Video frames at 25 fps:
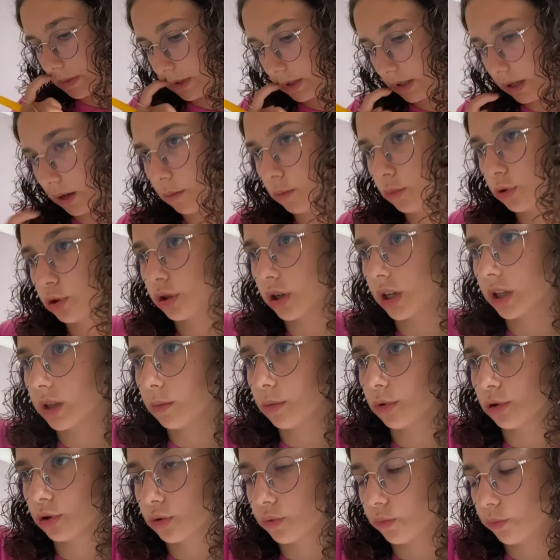Tam 3 tane
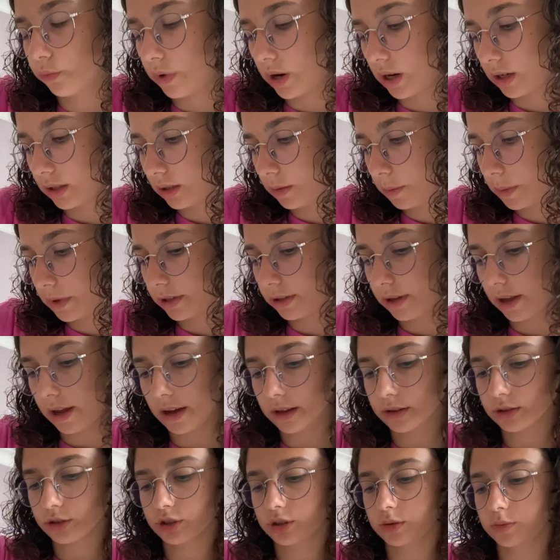boşum vardı. Bir de
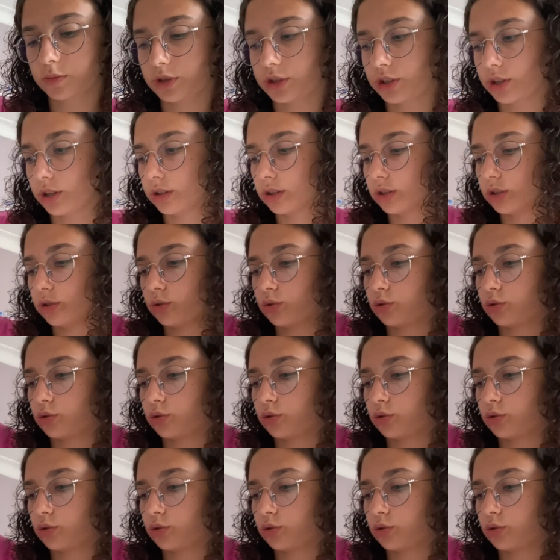yanlışım çıktı.